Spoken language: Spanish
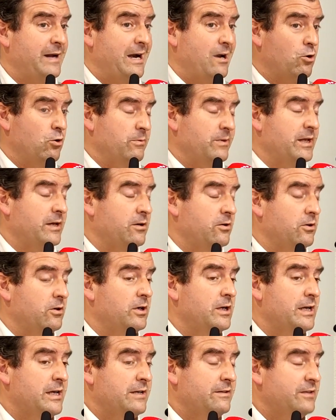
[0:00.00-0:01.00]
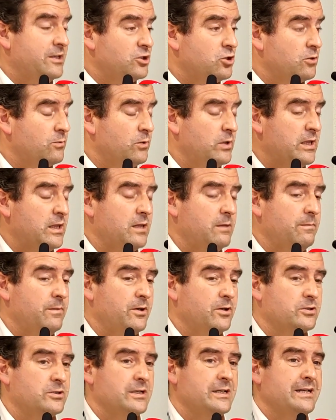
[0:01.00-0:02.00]
para el gobierno de esos
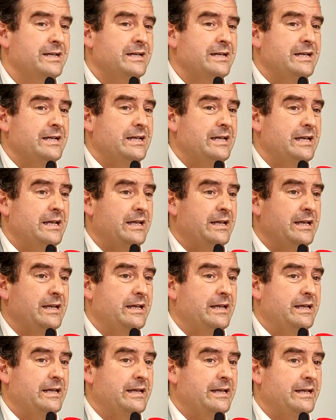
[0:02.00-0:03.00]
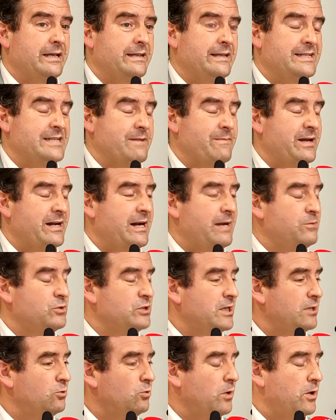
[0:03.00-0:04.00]
municipios y, de esa manera
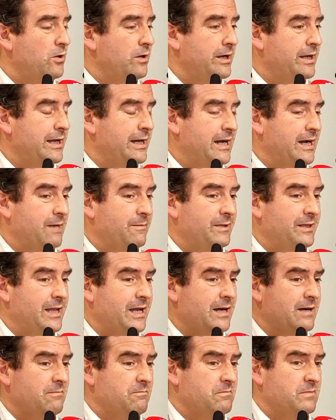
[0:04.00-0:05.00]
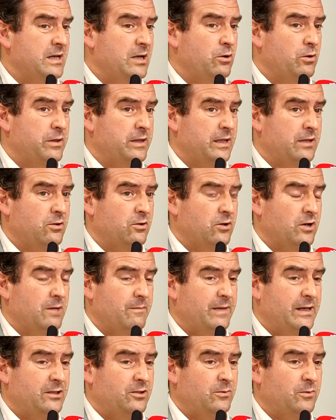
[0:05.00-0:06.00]
hemos actuado aquí en la capital, negociando con
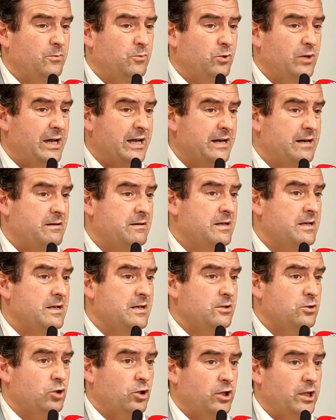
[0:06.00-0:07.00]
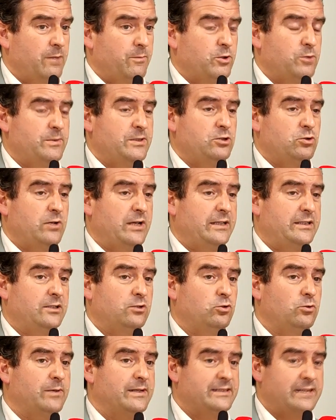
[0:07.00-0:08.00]
el Partido Popular, donde hemos visto una
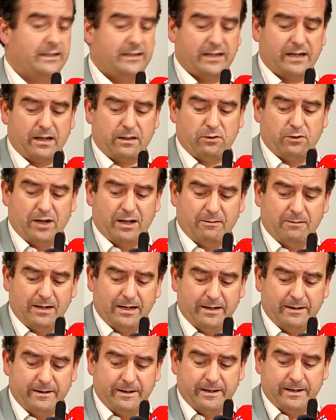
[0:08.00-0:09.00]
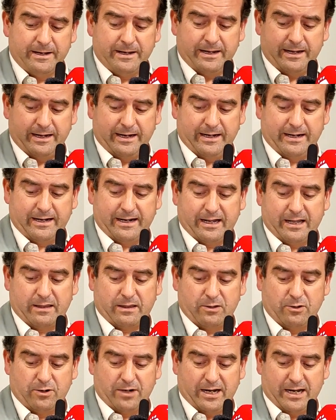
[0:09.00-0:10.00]
actitud bastante razonable en
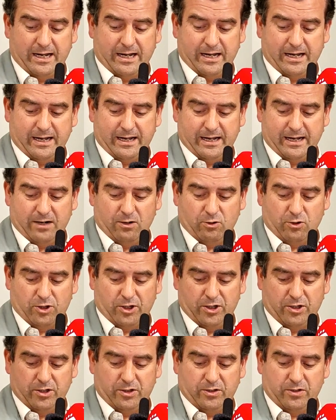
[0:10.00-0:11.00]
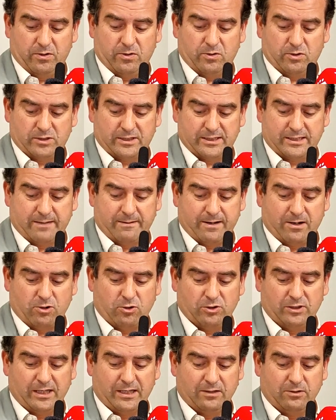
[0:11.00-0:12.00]
relación a, lo que os estaba
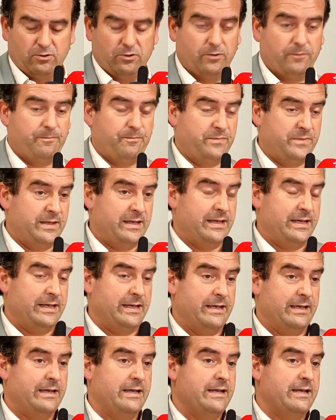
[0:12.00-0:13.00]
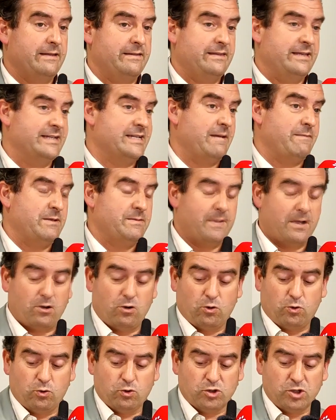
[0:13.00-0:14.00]
contando de, de, esa misma
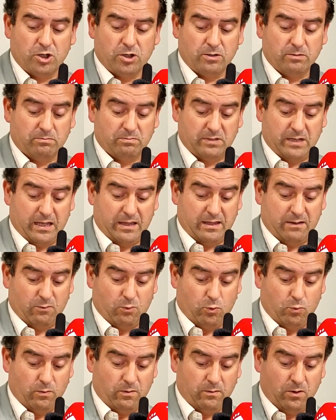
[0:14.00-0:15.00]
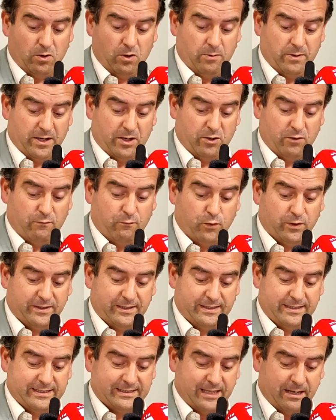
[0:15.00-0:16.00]
conclusión, de hacer gobiernos
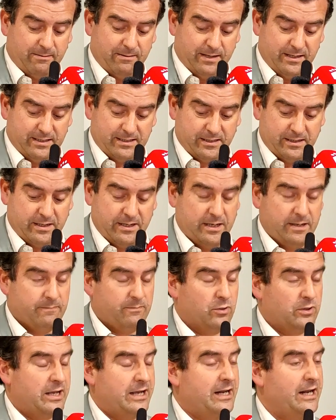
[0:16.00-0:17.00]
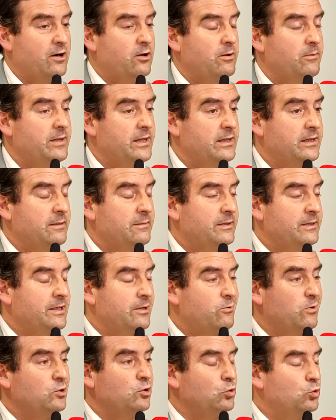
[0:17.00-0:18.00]
fuertes y estables, porque claro,
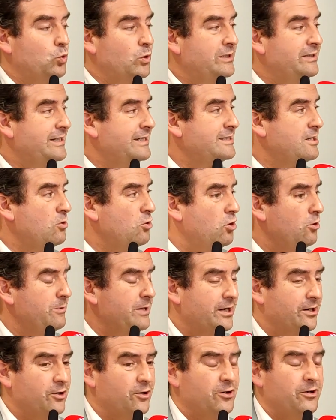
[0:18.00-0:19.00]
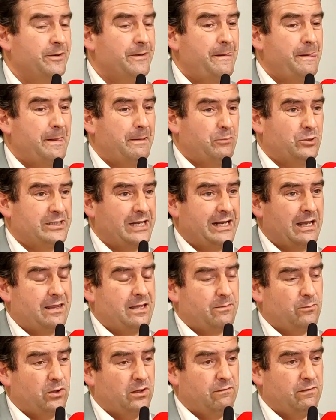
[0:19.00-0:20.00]
evidentemente cuando tú entras a un gobierno, pues hay que
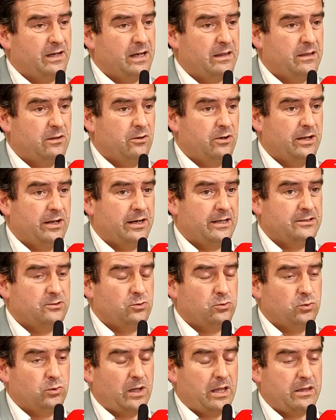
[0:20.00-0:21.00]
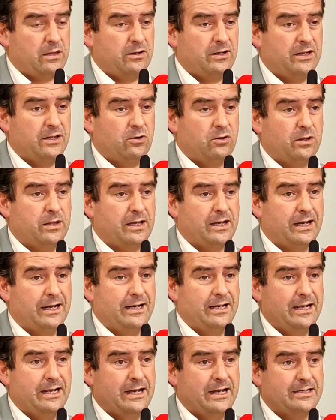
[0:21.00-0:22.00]
hacer modificaciones, reestructuraciones de
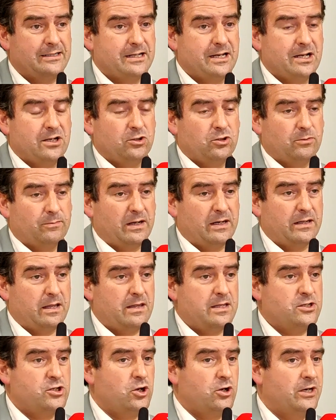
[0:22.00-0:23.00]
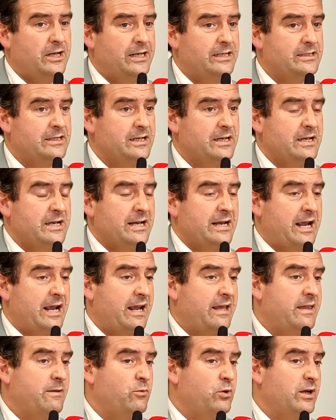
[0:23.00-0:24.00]
concejalías, tomar decisiones, que
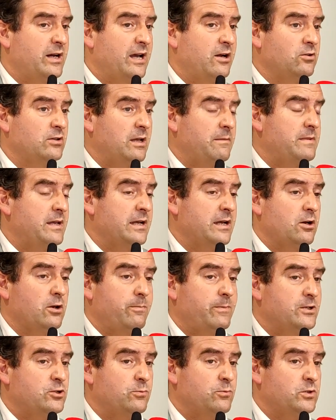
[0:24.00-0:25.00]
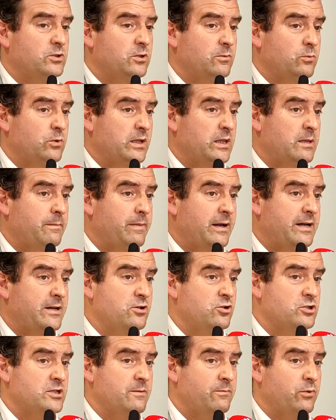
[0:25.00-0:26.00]
quede muy claro también que los presupuestos municipales
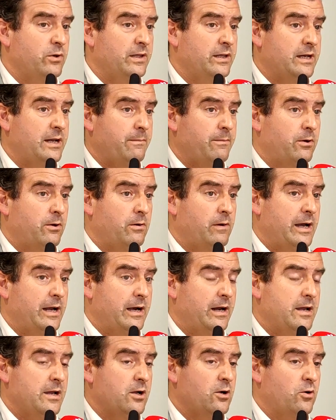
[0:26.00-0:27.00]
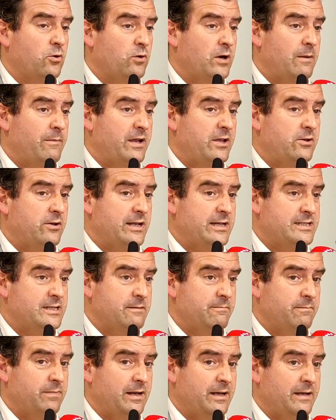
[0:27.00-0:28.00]
no se pueden aprobar con una mayoría
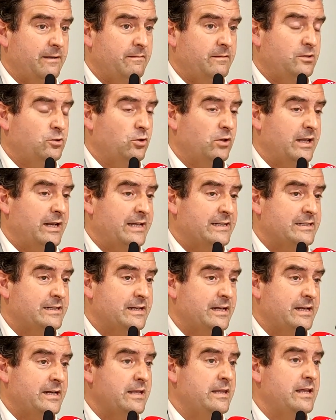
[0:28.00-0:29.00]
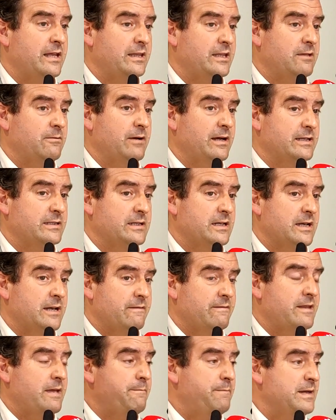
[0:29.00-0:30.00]
simple y todas las iniciativas
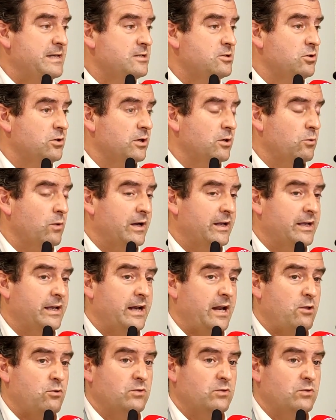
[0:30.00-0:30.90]
de peso en cualquier